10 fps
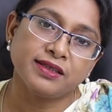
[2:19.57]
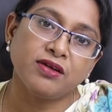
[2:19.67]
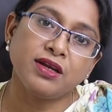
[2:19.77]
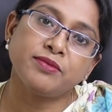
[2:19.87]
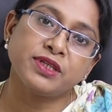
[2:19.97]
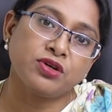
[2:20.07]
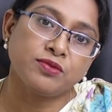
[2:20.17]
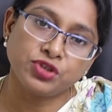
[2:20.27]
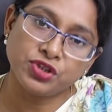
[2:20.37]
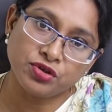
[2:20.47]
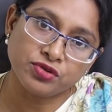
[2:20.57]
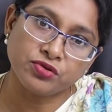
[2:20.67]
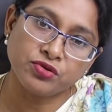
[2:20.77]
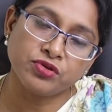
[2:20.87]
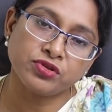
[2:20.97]
তাহলে আমাদের অবশ্যই
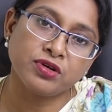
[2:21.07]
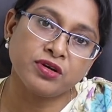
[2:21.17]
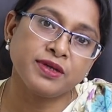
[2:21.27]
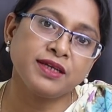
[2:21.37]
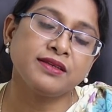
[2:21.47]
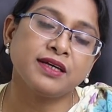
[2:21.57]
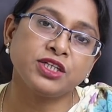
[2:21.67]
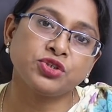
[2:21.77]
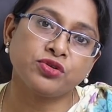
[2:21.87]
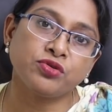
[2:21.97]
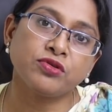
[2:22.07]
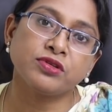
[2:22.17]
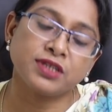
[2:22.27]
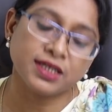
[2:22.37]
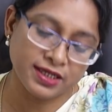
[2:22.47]
সতর্ক হতে হবে তাহলে
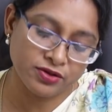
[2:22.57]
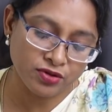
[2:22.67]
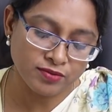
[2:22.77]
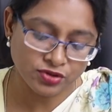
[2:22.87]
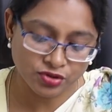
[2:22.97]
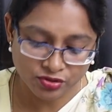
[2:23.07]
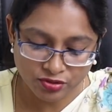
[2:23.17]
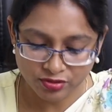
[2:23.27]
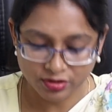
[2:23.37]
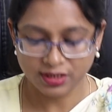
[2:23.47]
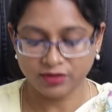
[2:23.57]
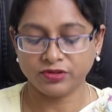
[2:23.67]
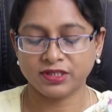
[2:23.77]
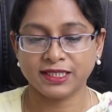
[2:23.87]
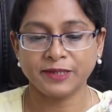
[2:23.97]
সতর্কতাটা কীরকম সতর্কতাটা
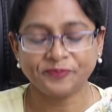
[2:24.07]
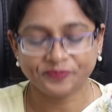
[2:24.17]
হচ্ছে